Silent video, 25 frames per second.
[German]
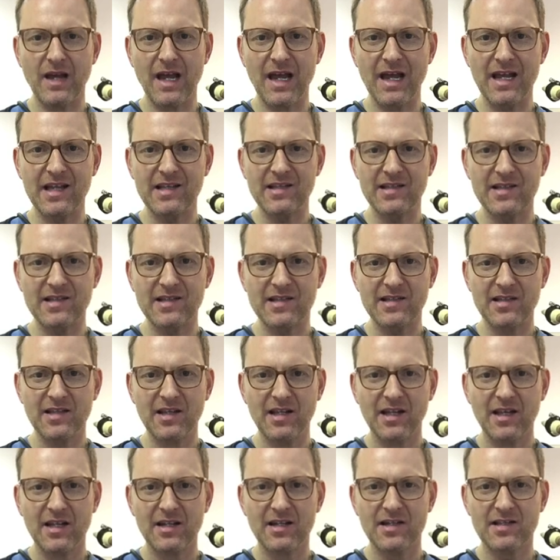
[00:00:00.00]
S.
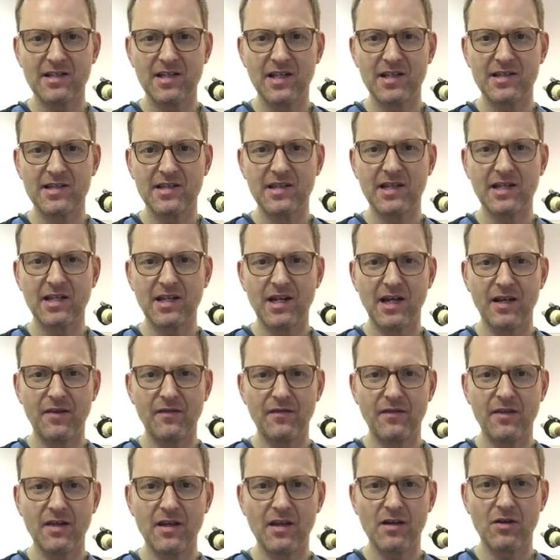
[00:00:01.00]
Das heißt, die drei
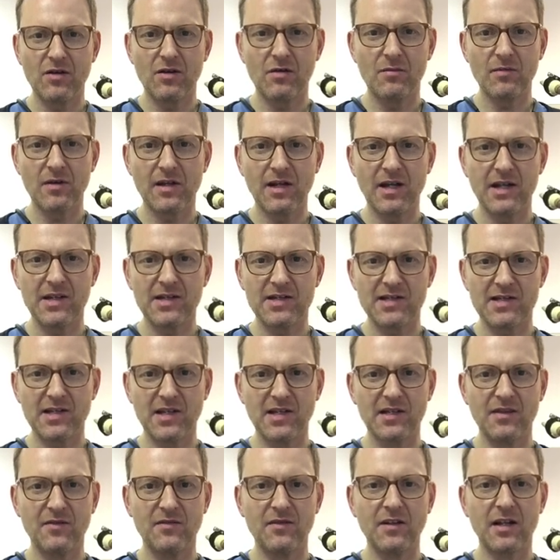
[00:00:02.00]
Finger kommen
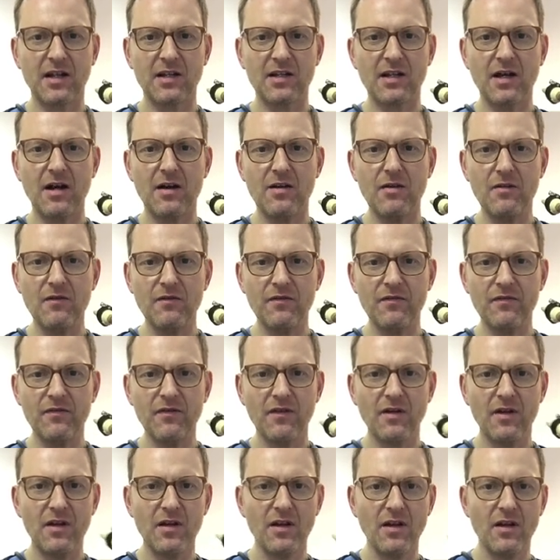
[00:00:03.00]
gleichzeitig wieder drauf.
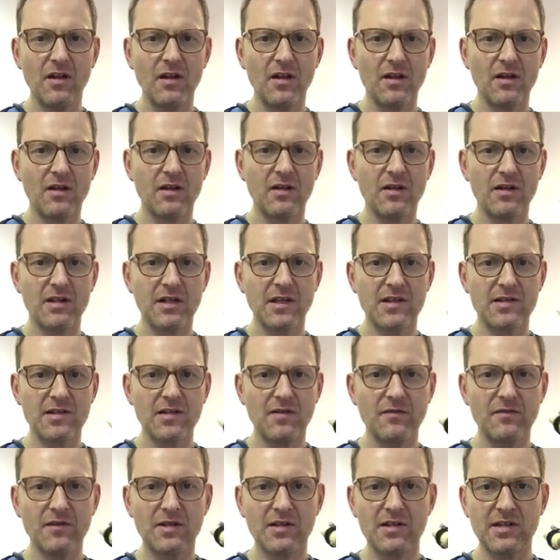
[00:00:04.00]
Ja, der ist
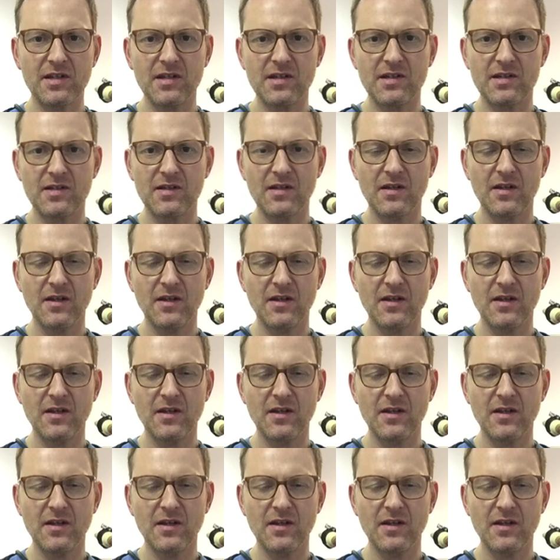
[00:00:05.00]
auch wichtig.